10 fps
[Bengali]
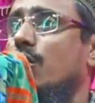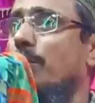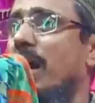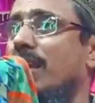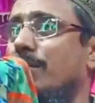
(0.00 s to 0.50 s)

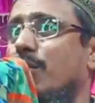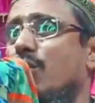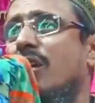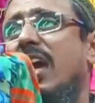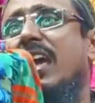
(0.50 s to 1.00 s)
তোমার
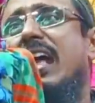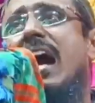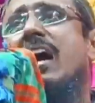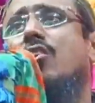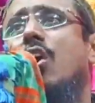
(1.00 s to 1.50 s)
বুকে
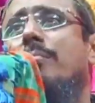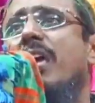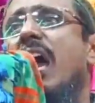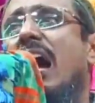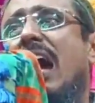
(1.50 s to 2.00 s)
রাখো
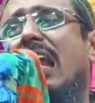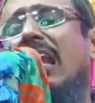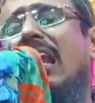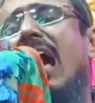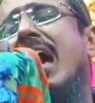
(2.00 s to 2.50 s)

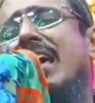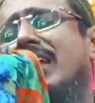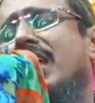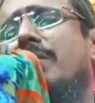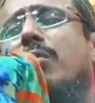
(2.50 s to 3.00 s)

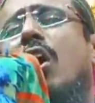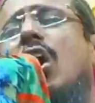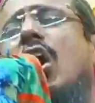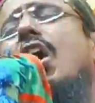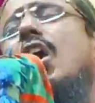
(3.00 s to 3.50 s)
আল্লাহরই
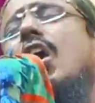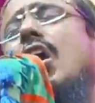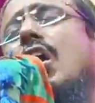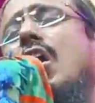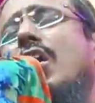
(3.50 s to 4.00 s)

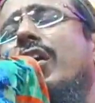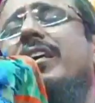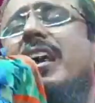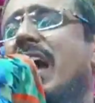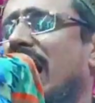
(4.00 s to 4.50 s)
ভয়
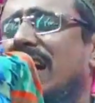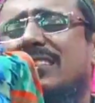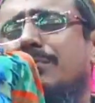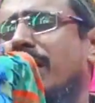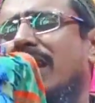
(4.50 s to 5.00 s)

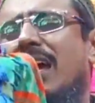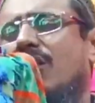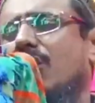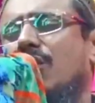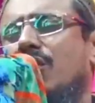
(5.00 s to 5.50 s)
আসবে না
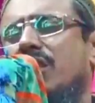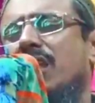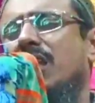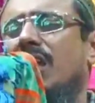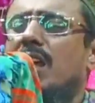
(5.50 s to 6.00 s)
কোনো
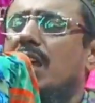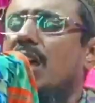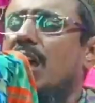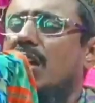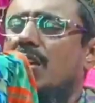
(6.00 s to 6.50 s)

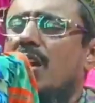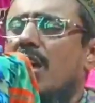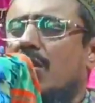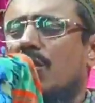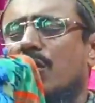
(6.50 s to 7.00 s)
দিন
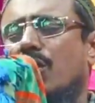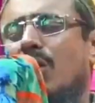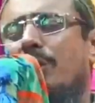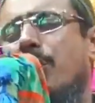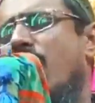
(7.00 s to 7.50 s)
কোনো
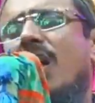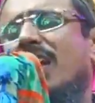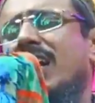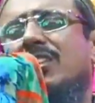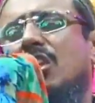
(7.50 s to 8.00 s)

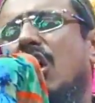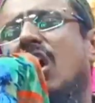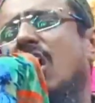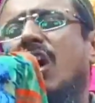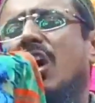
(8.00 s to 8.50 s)

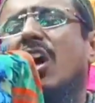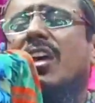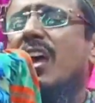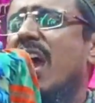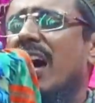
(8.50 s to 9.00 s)
পরাজয়
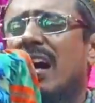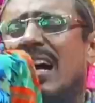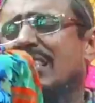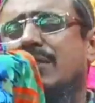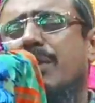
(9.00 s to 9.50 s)

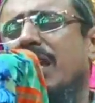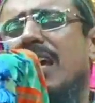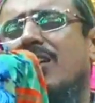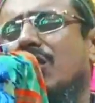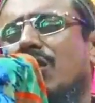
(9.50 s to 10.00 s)
আসবে
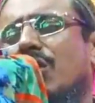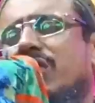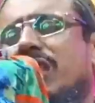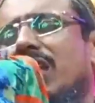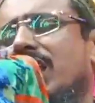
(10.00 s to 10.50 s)
না কোনো
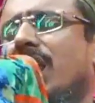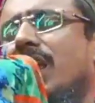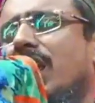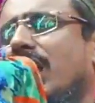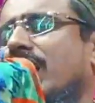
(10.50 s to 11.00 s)

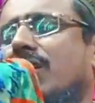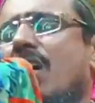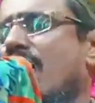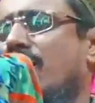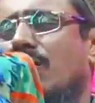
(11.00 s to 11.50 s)
দিন
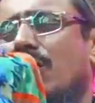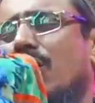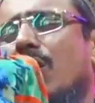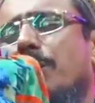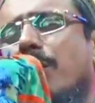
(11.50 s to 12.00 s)
কোনো